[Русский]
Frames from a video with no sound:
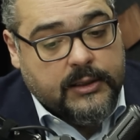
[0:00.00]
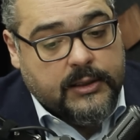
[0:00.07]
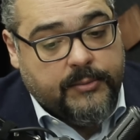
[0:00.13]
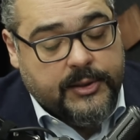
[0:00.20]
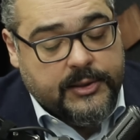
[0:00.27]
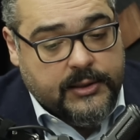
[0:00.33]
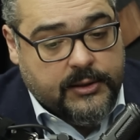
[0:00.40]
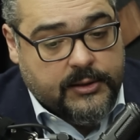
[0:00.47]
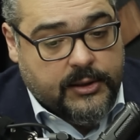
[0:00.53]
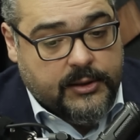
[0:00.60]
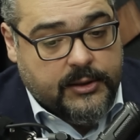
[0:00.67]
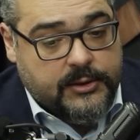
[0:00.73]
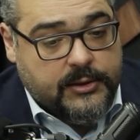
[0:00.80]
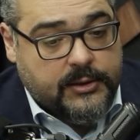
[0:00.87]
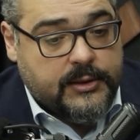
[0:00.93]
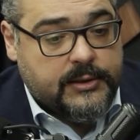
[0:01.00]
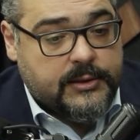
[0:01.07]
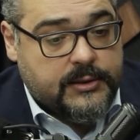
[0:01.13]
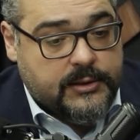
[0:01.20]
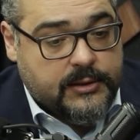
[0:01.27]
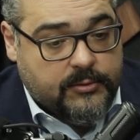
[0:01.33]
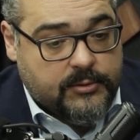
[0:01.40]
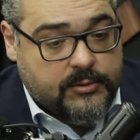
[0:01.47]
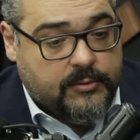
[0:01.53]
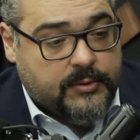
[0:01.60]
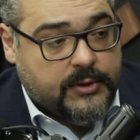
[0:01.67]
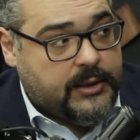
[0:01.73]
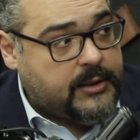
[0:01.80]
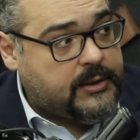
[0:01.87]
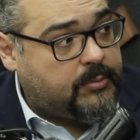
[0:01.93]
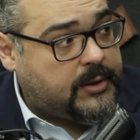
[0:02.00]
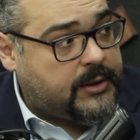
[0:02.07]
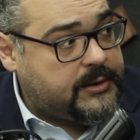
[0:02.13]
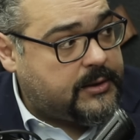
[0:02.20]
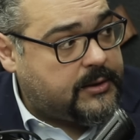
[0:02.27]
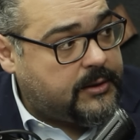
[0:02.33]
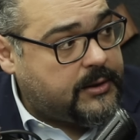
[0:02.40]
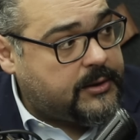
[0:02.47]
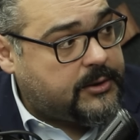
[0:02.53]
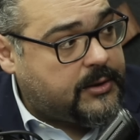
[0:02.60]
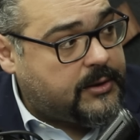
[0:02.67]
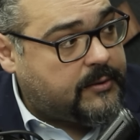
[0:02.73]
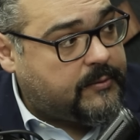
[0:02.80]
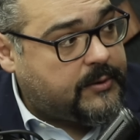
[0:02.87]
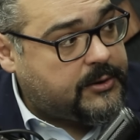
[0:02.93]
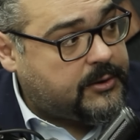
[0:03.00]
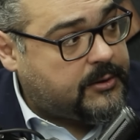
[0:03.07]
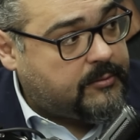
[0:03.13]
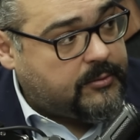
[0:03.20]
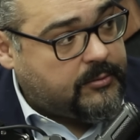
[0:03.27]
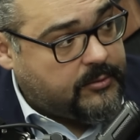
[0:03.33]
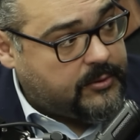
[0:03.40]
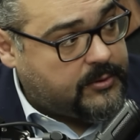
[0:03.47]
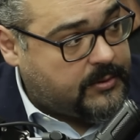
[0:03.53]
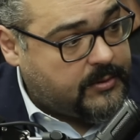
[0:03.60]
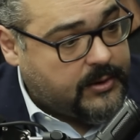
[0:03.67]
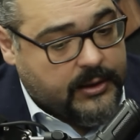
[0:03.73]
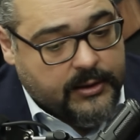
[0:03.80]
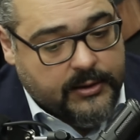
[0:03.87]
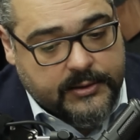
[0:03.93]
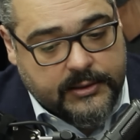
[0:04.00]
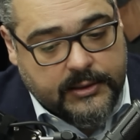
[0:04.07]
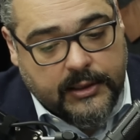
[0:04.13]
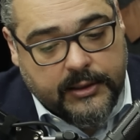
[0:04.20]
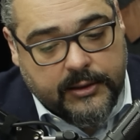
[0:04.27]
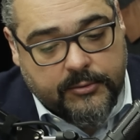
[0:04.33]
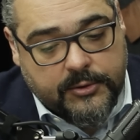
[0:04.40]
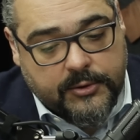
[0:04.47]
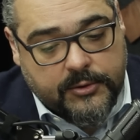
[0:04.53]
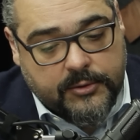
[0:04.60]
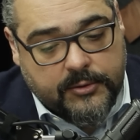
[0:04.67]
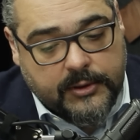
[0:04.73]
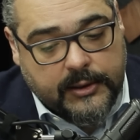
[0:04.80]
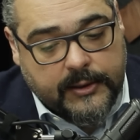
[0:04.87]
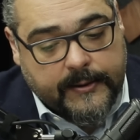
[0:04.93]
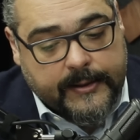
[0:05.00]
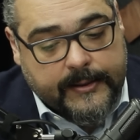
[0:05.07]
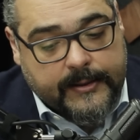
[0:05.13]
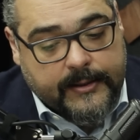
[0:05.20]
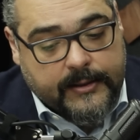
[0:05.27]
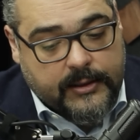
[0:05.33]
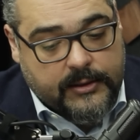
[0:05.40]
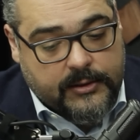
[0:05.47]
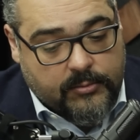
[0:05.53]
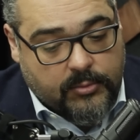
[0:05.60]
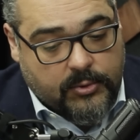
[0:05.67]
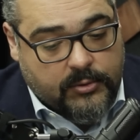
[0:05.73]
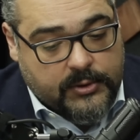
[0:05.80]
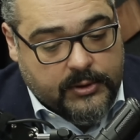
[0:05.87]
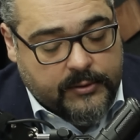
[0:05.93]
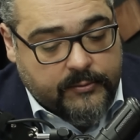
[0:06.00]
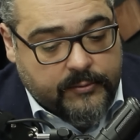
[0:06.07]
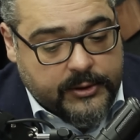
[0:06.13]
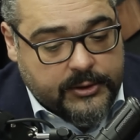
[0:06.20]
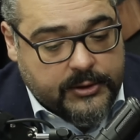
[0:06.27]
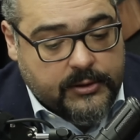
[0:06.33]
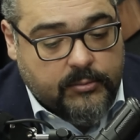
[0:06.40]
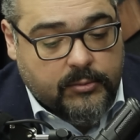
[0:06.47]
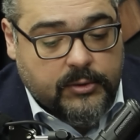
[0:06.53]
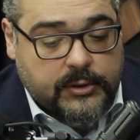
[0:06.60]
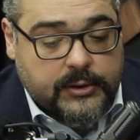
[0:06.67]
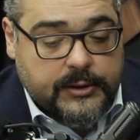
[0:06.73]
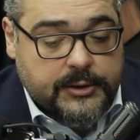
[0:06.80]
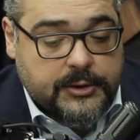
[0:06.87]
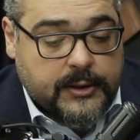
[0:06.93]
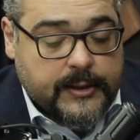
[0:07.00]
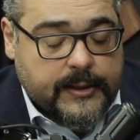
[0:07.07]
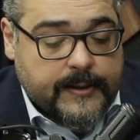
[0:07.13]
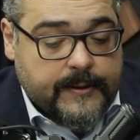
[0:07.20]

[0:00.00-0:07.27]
Там есть некоторые даже ГЭС, где, условно говоря, это плотина наша, это ваша, вот, то есть такие разделения очень четкие. Этот блок на ваш, этот блок наш.